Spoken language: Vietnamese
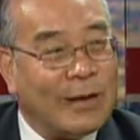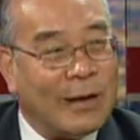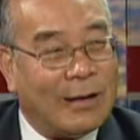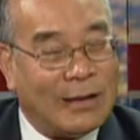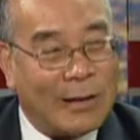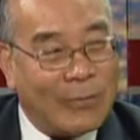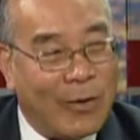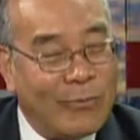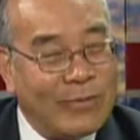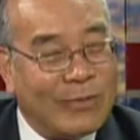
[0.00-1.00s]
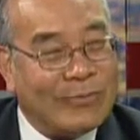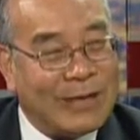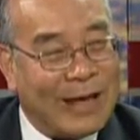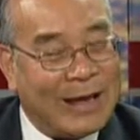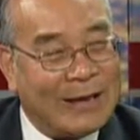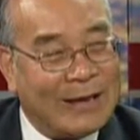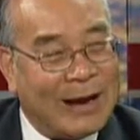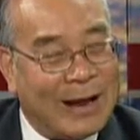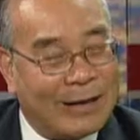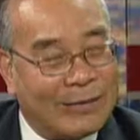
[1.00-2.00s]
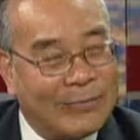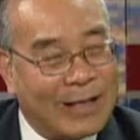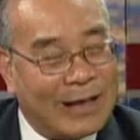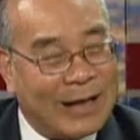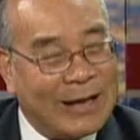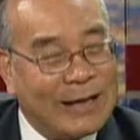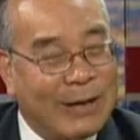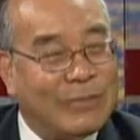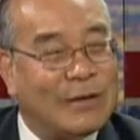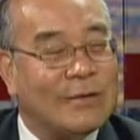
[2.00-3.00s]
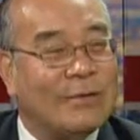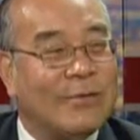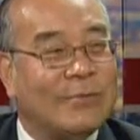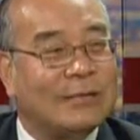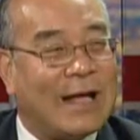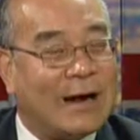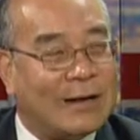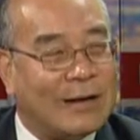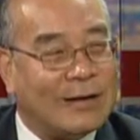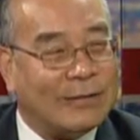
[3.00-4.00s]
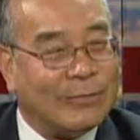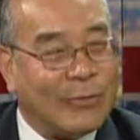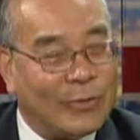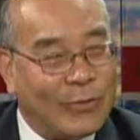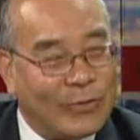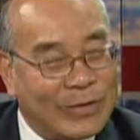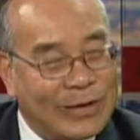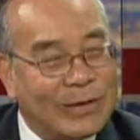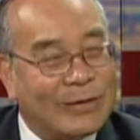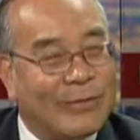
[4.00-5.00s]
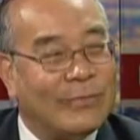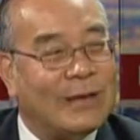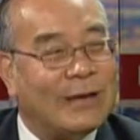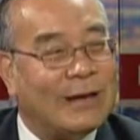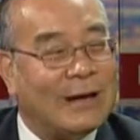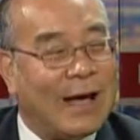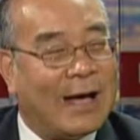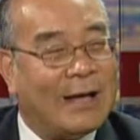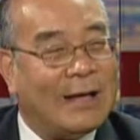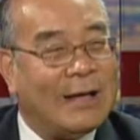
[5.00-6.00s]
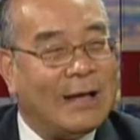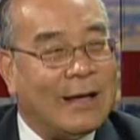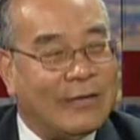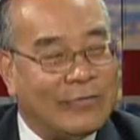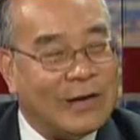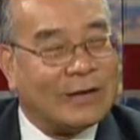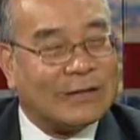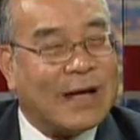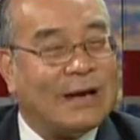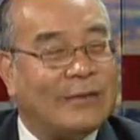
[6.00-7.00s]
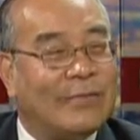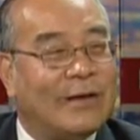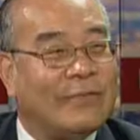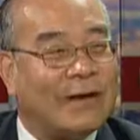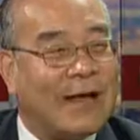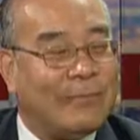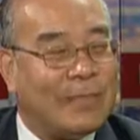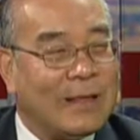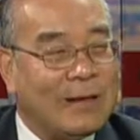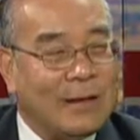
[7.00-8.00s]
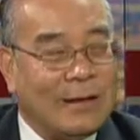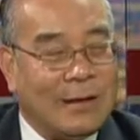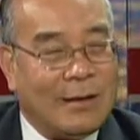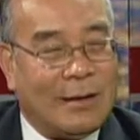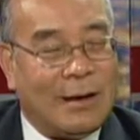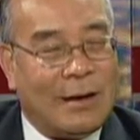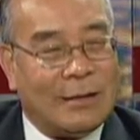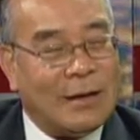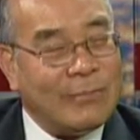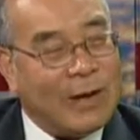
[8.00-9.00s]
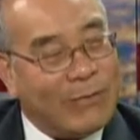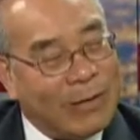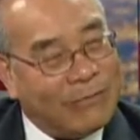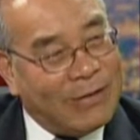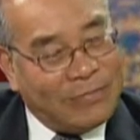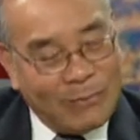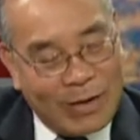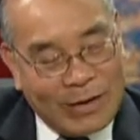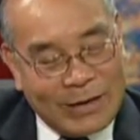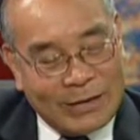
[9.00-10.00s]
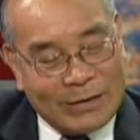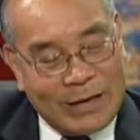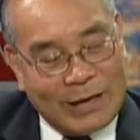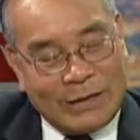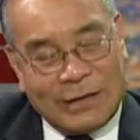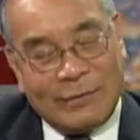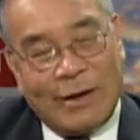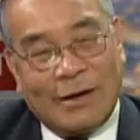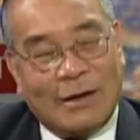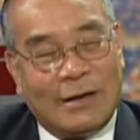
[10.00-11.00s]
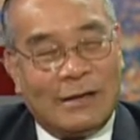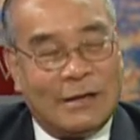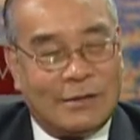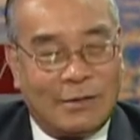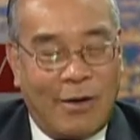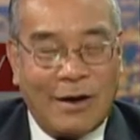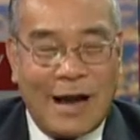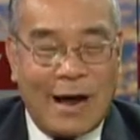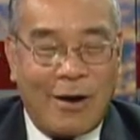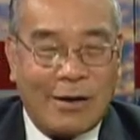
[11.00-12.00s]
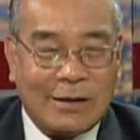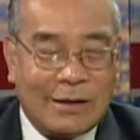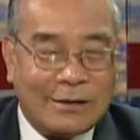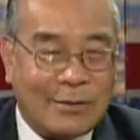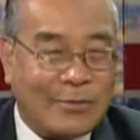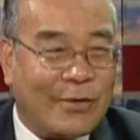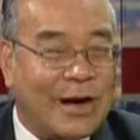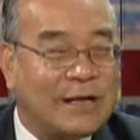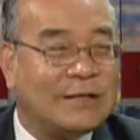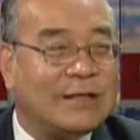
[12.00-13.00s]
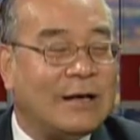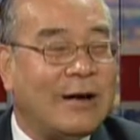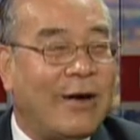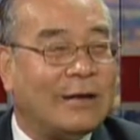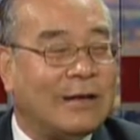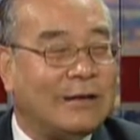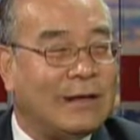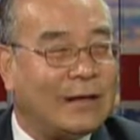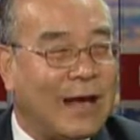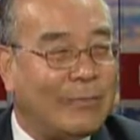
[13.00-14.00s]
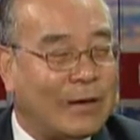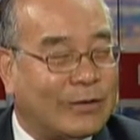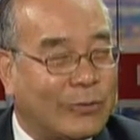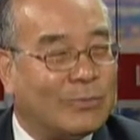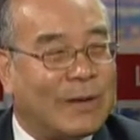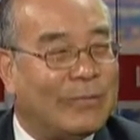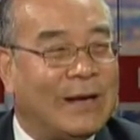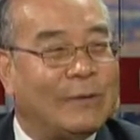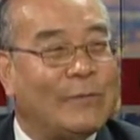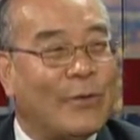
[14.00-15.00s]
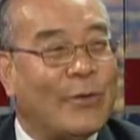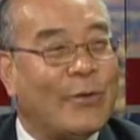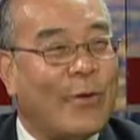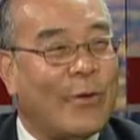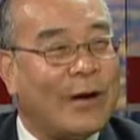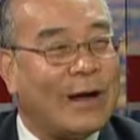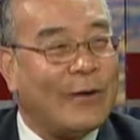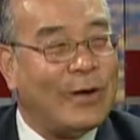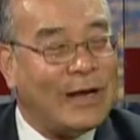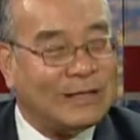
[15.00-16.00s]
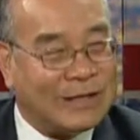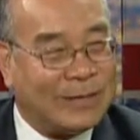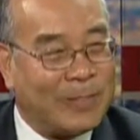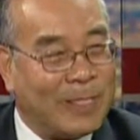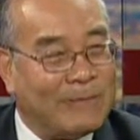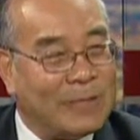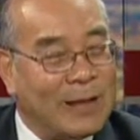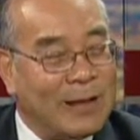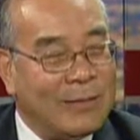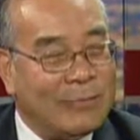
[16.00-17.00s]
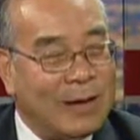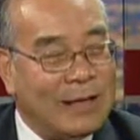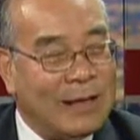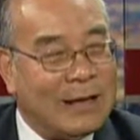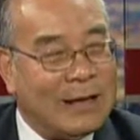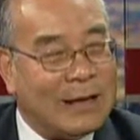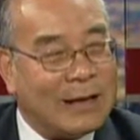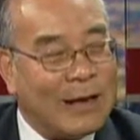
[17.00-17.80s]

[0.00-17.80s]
à, Nhật Bản cũng vậy là chúng ta thấy Nam Dương cũng tăng cường mua vũ khí cũng như là ờ, phi lực tân cũng như Việt Nam à, nhưng mà về về phía Hoa Kỳ thưa anh thì Hoa Kỳ thì rõ ràng họ nhìn trong khối ASEAN đó họ nhìn Việt Nam là trung tâm điểm của của cái khối ASEAN bởi vì